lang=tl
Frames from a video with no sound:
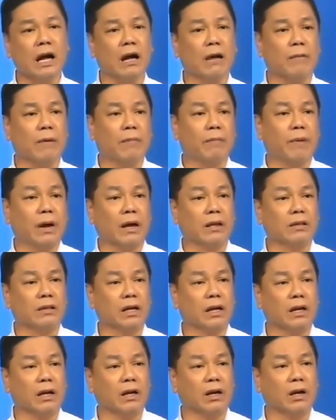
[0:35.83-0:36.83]

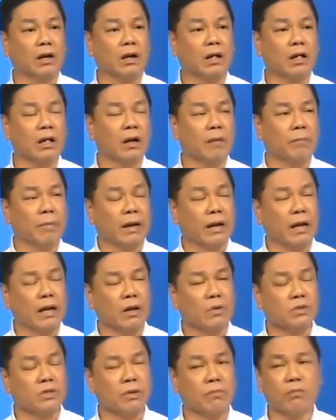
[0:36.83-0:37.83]
nakakapagpaganda ng
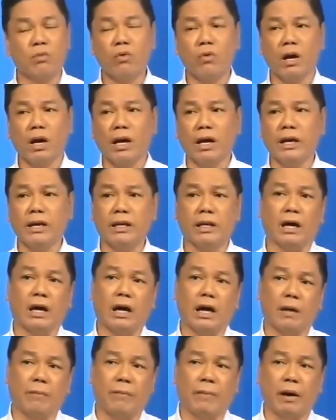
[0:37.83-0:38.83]
pananaw sa buhay,
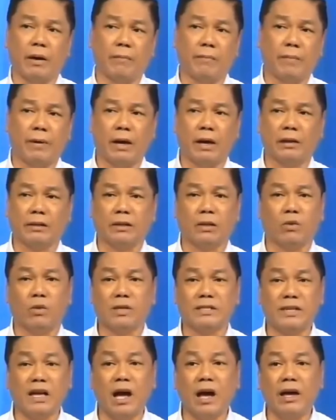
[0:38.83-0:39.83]

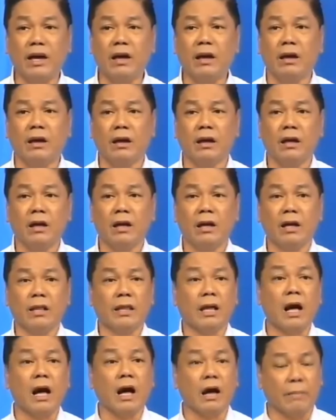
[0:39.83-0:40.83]
nakakapagpatiwasay,
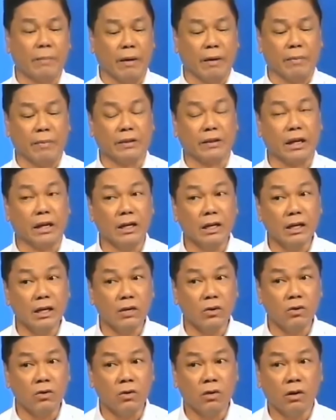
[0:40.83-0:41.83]

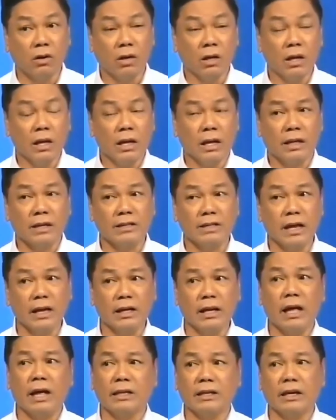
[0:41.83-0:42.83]
nakakapagpatalino, kasi
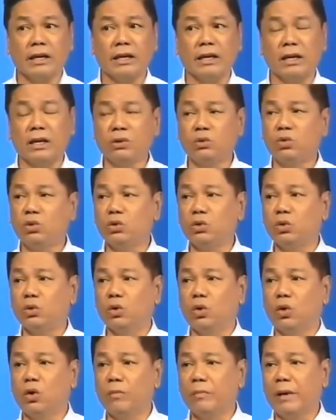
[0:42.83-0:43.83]
ang lahat ng yan ang
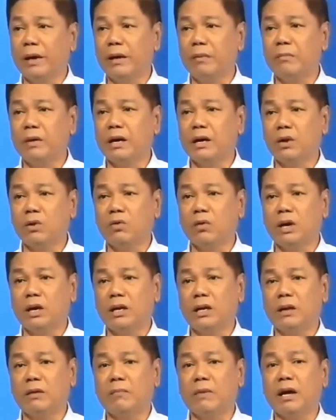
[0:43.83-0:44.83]
tutulong para magkaroon
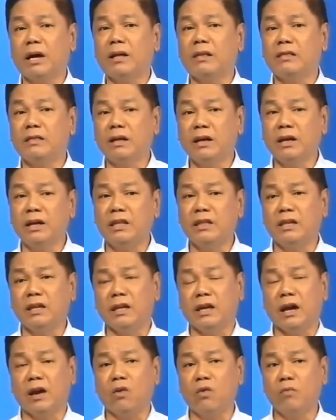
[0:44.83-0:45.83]
ka ng magandang
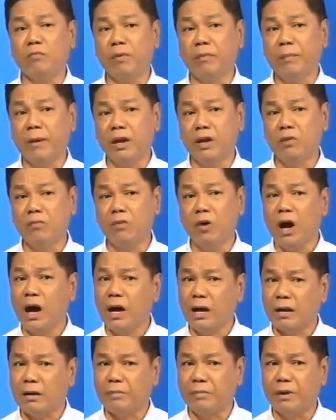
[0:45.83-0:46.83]
ideya kung paano mo
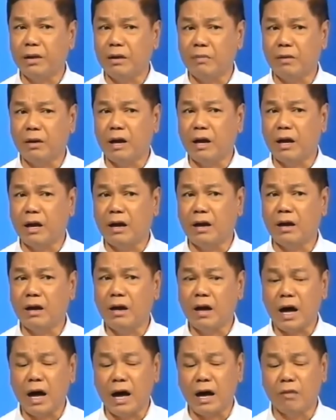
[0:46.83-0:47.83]
harapin ang mga
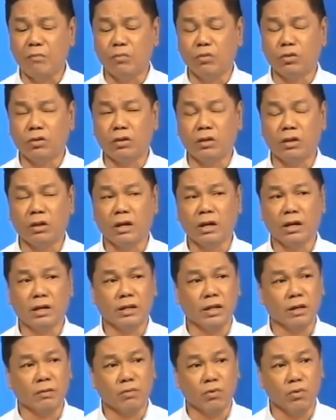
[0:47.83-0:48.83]
hamon
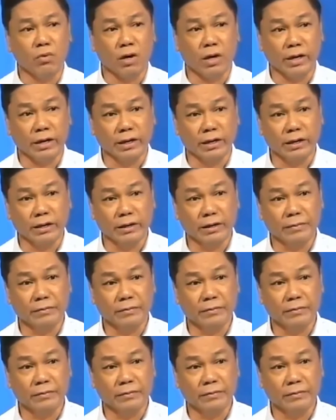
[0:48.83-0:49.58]
ng buhay.